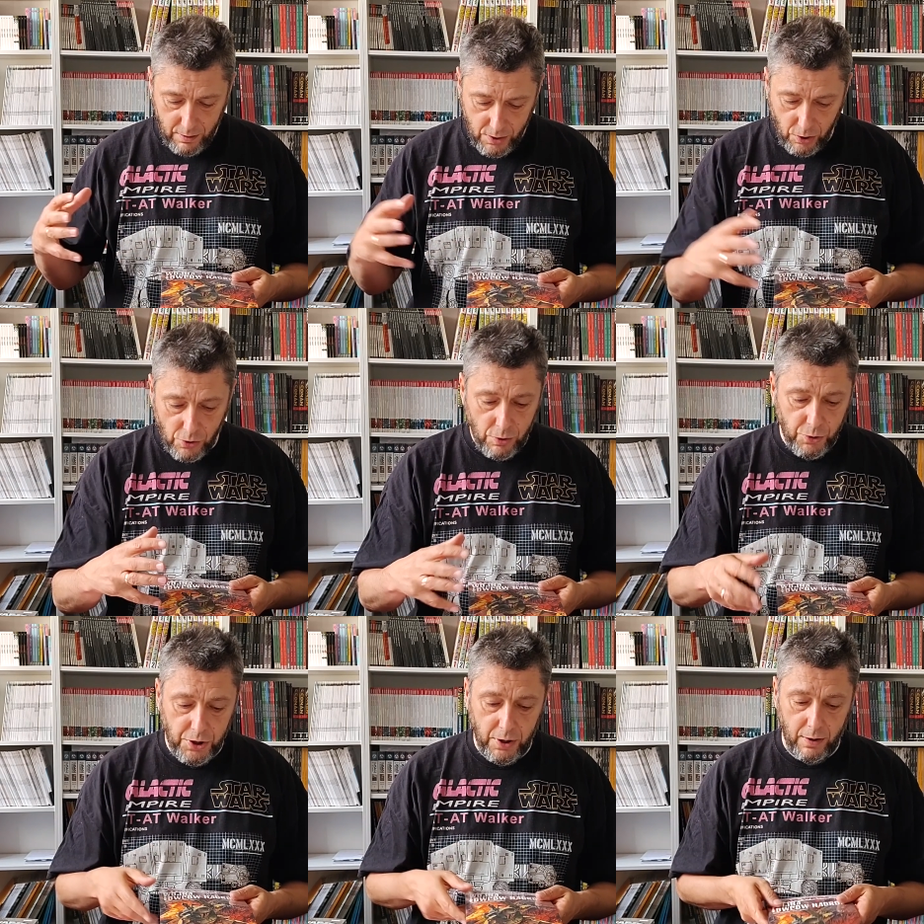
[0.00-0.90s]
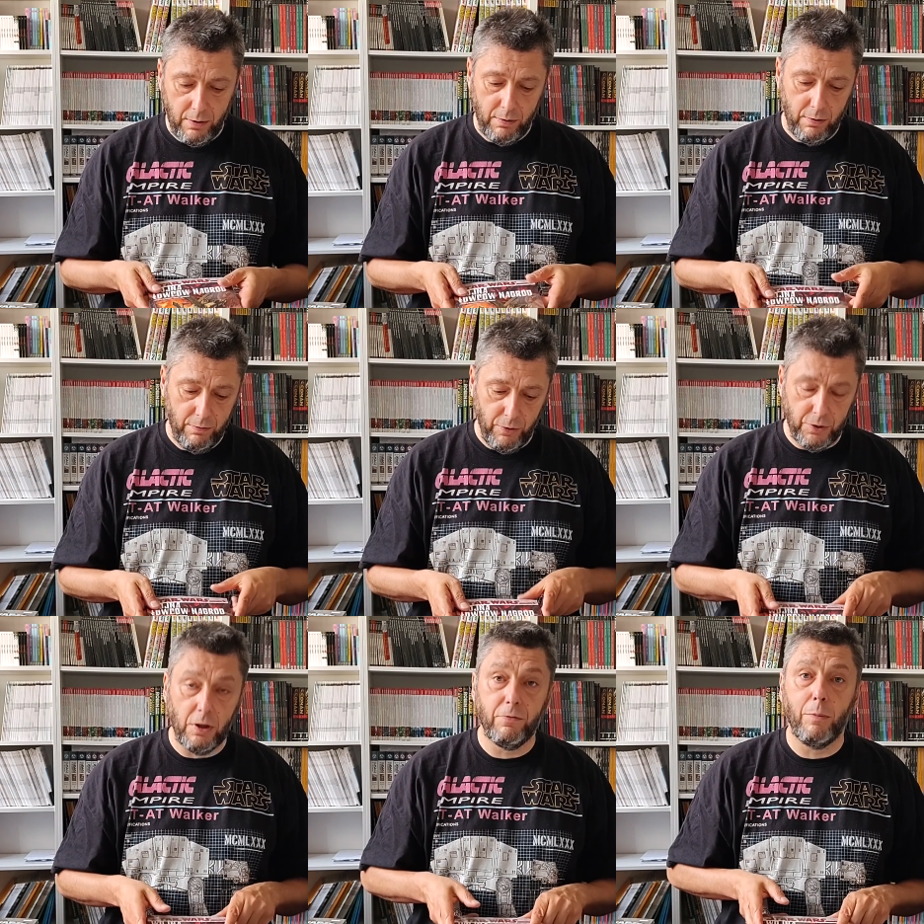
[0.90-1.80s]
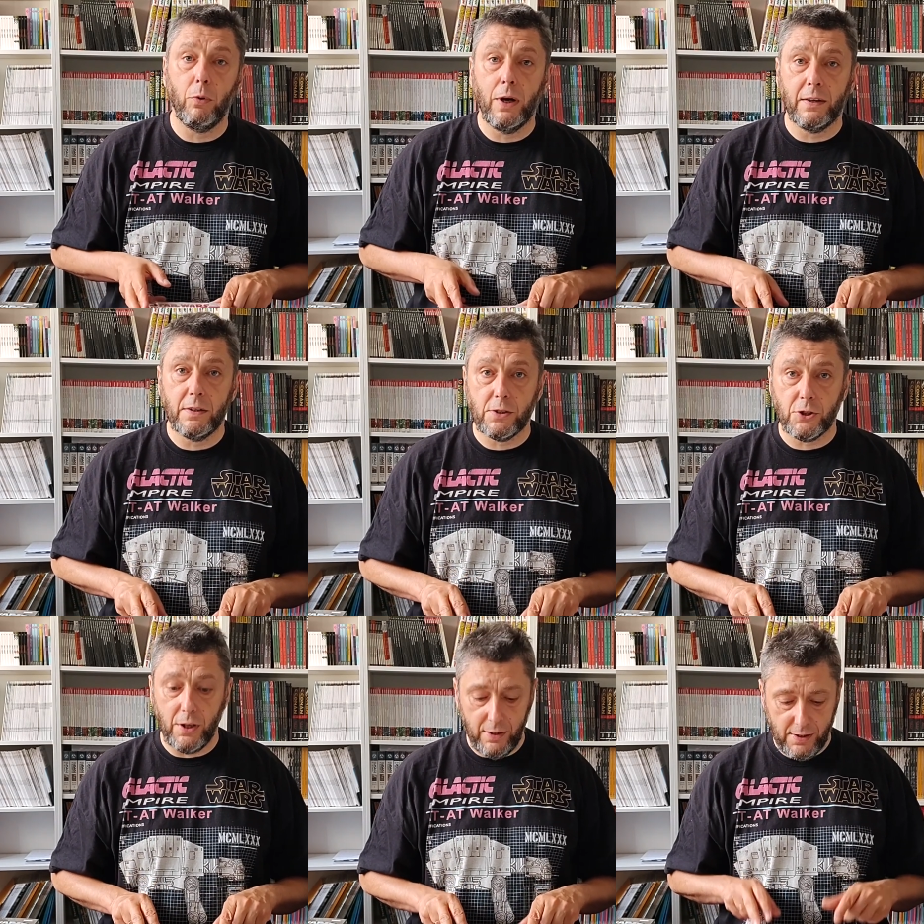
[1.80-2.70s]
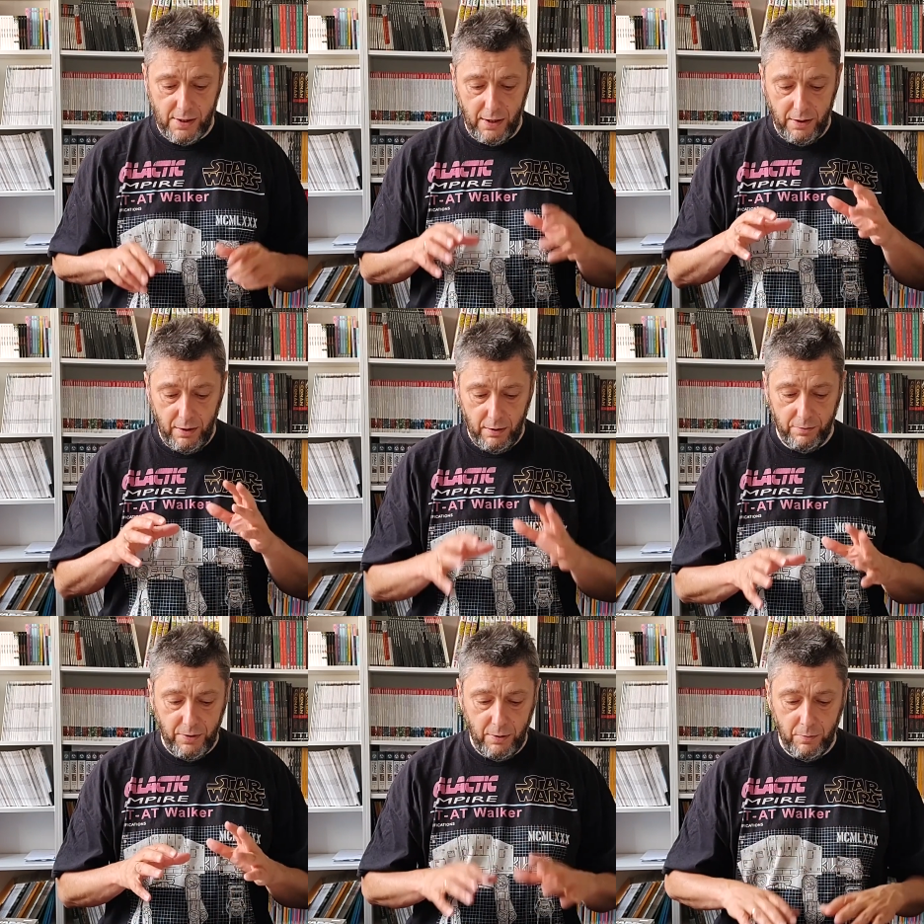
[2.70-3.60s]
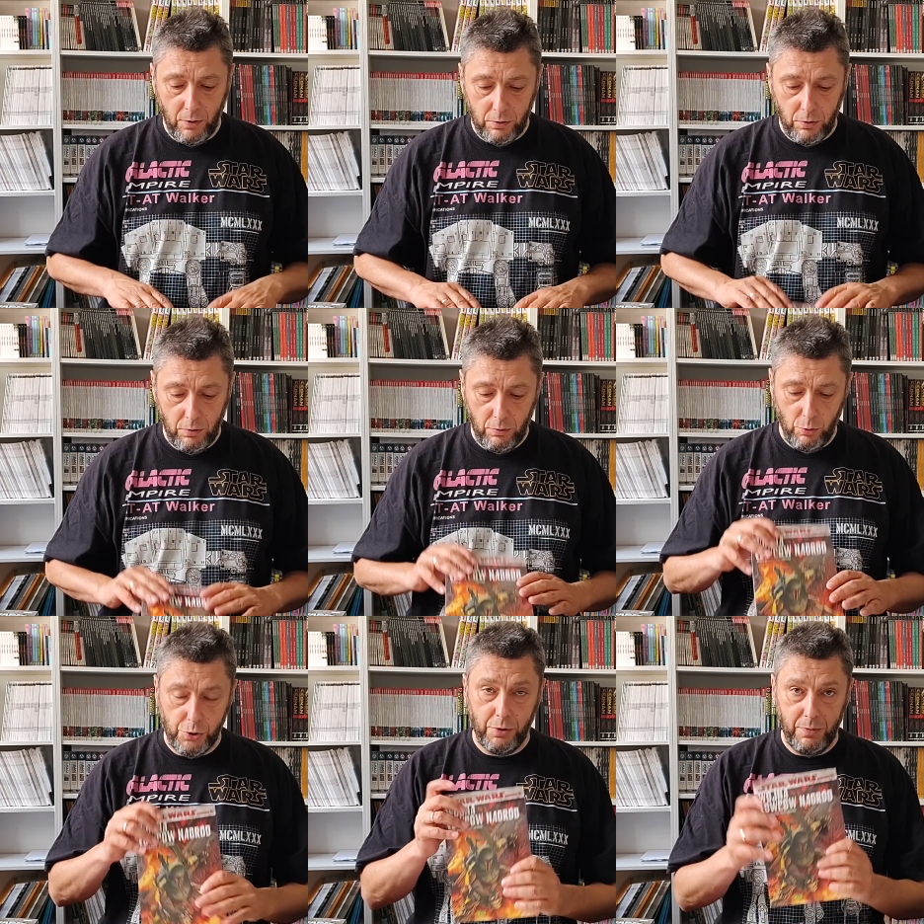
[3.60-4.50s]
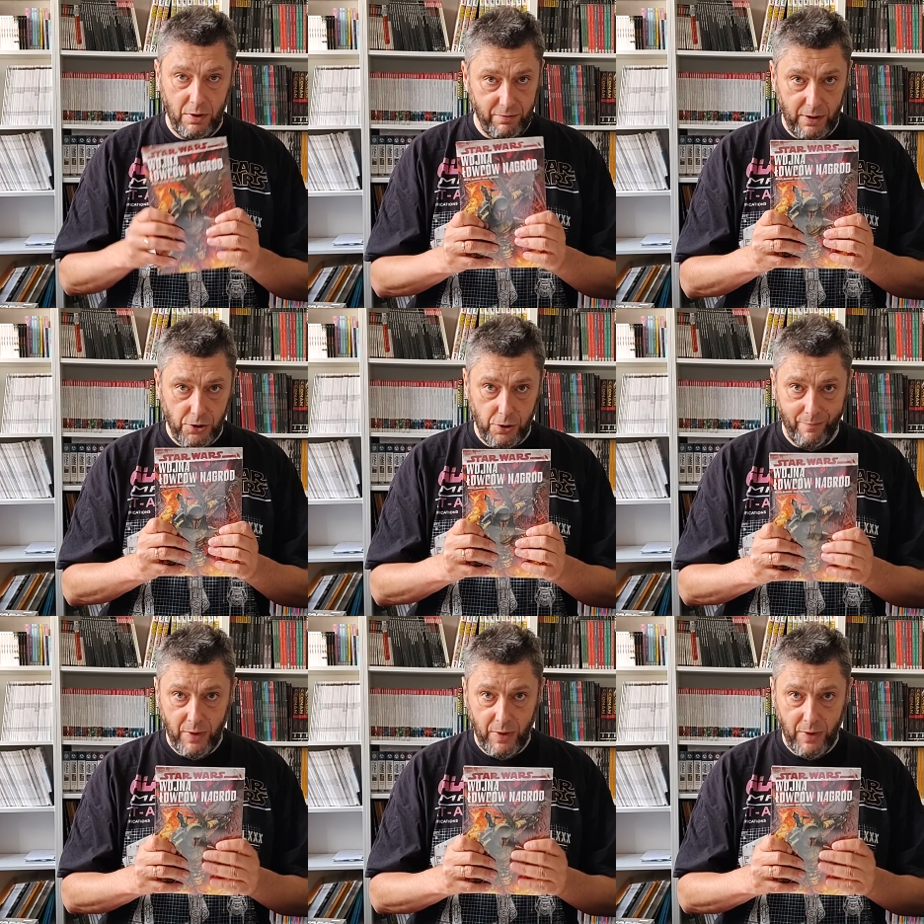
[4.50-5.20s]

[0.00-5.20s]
Schodzą się wątki fabularne z czterech serii, w tym oto dużym evencie.